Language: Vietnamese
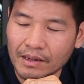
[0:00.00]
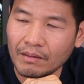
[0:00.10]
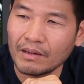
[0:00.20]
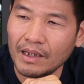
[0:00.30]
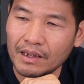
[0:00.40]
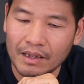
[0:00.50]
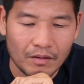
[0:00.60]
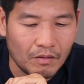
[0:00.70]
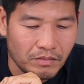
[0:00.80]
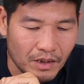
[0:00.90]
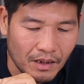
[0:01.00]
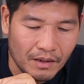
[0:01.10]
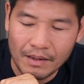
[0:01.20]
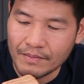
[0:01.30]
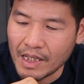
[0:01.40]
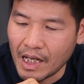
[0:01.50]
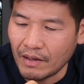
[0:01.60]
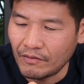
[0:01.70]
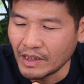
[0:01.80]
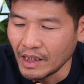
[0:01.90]
cái dòng này thì nó cũng dễ làm
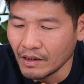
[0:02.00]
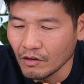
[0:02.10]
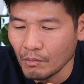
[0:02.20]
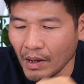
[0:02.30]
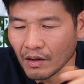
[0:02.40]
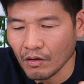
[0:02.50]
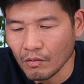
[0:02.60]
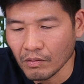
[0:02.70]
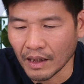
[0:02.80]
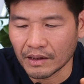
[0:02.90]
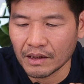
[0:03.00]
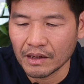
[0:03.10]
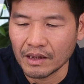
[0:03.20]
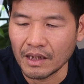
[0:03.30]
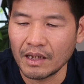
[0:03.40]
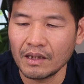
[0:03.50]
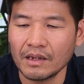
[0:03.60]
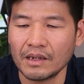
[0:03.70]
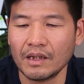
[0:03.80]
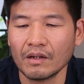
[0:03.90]
giả và nhìn nó mắt nó cũng lệch. Đấy,
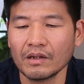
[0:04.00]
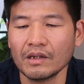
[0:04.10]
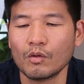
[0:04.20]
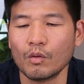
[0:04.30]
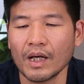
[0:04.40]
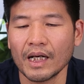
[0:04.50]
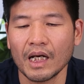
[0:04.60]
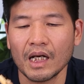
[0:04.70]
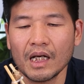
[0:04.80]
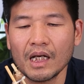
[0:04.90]
nhìn nó như củ này này,